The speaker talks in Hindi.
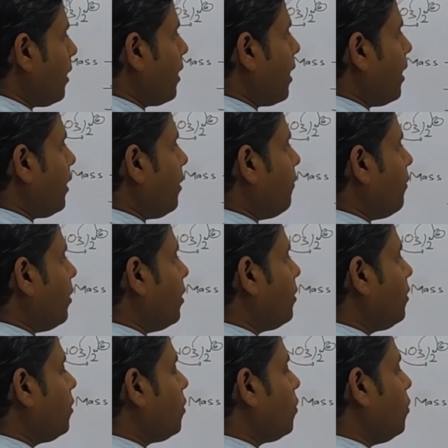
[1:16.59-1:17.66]
कैरी
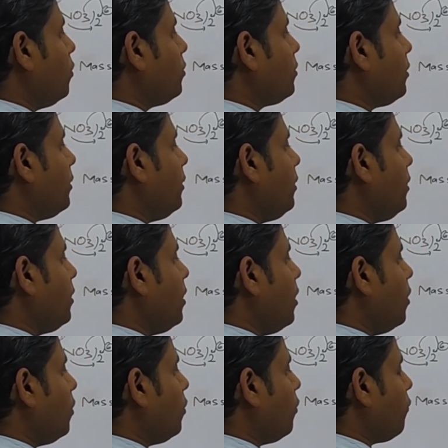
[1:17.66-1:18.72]
वन टू थ्री
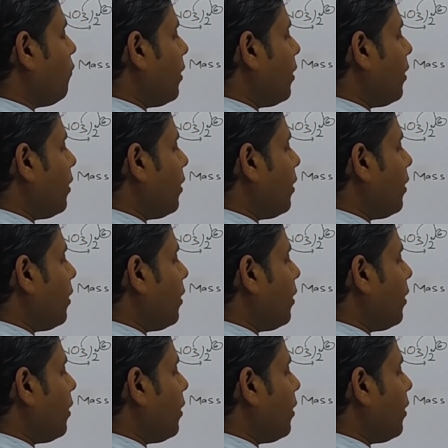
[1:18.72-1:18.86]
टू